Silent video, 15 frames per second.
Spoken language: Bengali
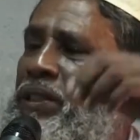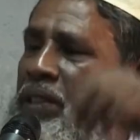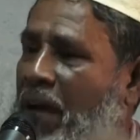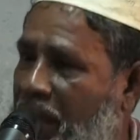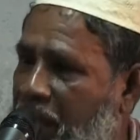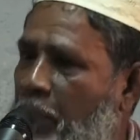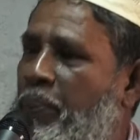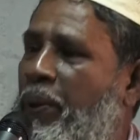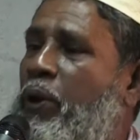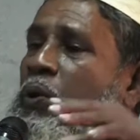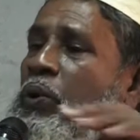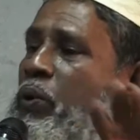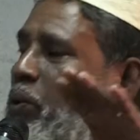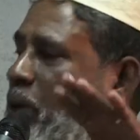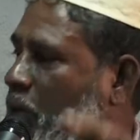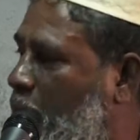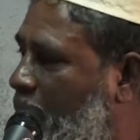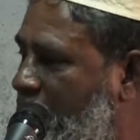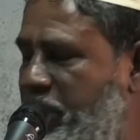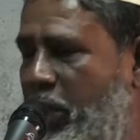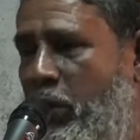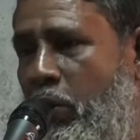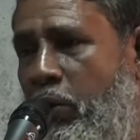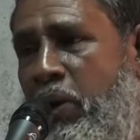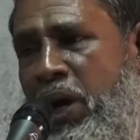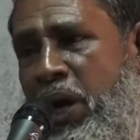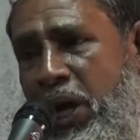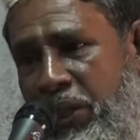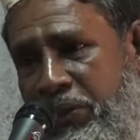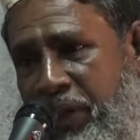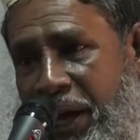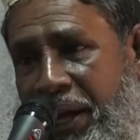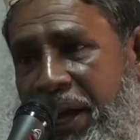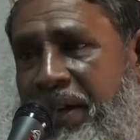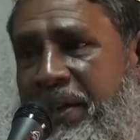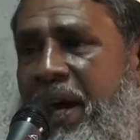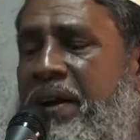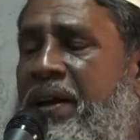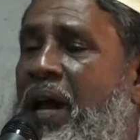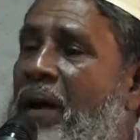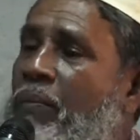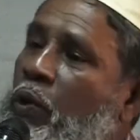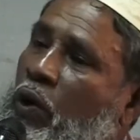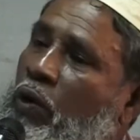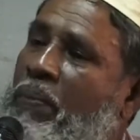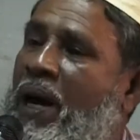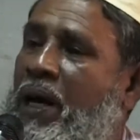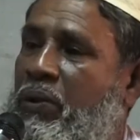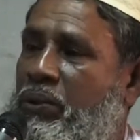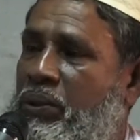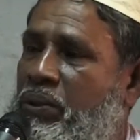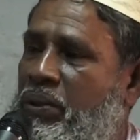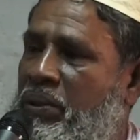তাকে প্রেরণ করা হয়েছিল তাই এটার নাম হলো ভারত